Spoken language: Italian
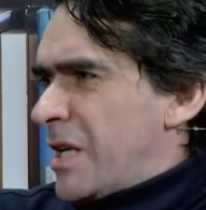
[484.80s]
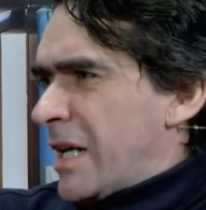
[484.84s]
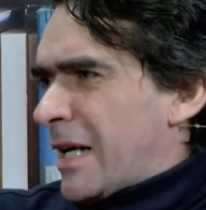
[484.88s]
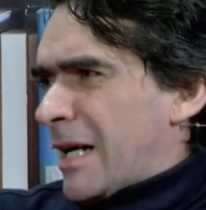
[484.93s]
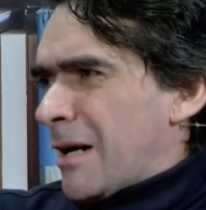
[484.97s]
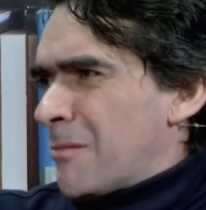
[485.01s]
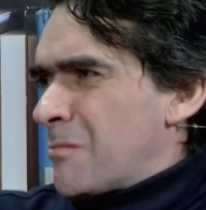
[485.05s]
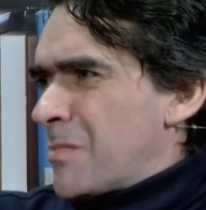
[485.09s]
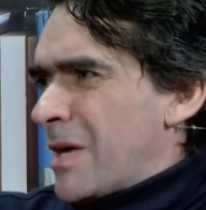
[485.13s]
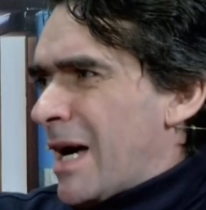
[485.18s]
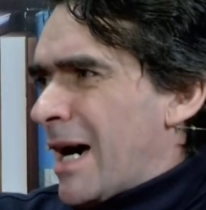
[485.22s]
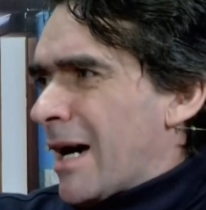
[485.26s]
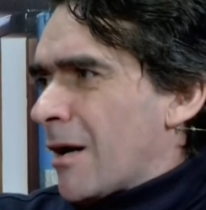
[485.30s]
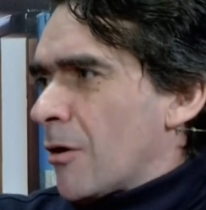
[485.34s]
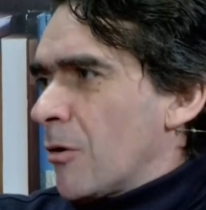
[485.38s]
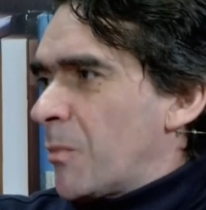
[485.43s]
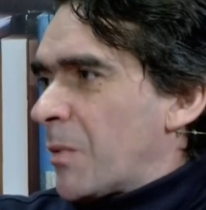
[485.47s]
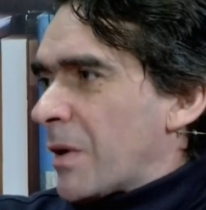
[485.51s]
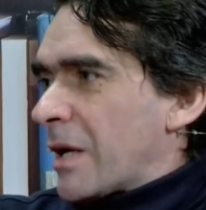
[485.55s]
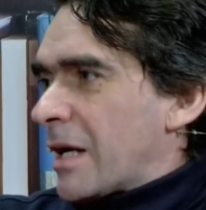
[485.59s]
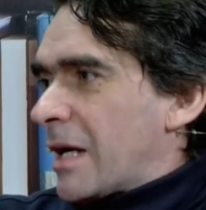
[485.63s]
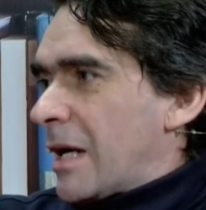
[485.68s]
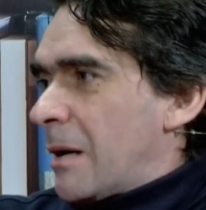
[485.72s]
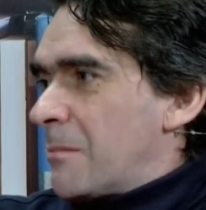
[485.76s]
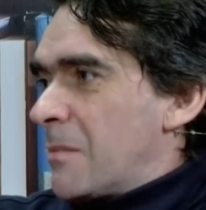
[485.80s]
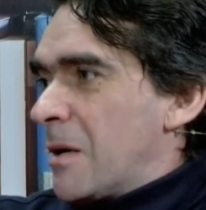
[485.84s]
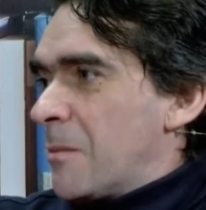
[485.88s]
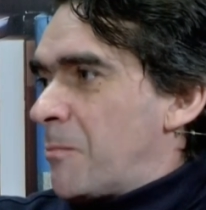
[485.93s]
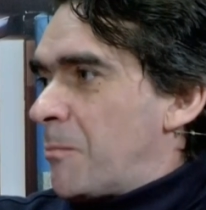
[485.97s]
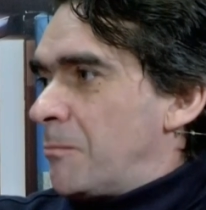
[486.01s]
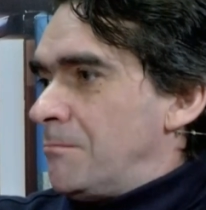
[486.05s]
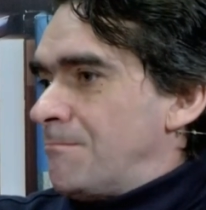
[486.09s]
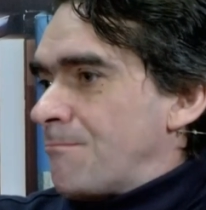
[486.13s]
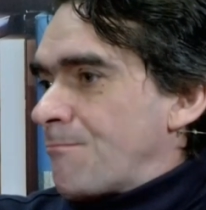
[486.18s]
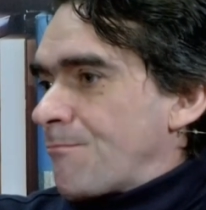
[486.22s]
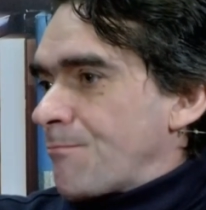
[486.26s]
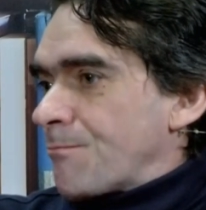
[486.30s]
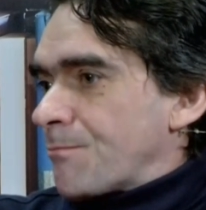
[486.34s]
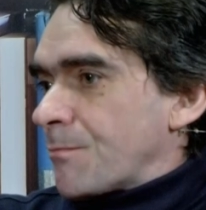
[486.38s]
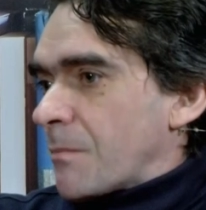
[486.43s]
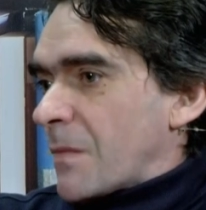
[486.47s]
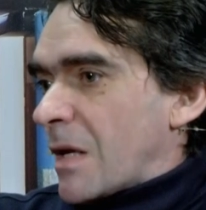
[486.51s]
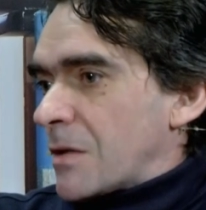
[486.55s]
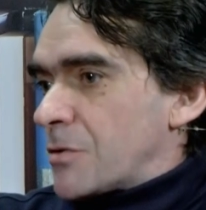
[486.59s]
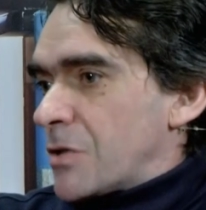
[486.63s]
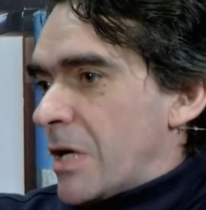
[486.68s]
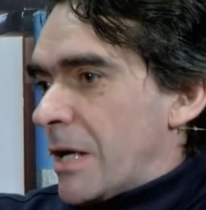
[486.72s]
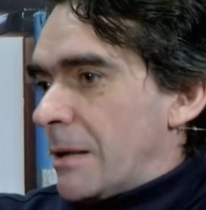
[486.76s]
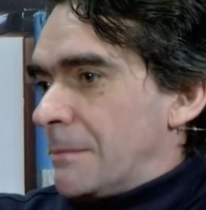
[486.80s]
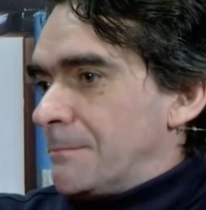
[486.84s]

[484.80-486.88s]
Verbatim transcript: cambiarlo perché a me, cioè,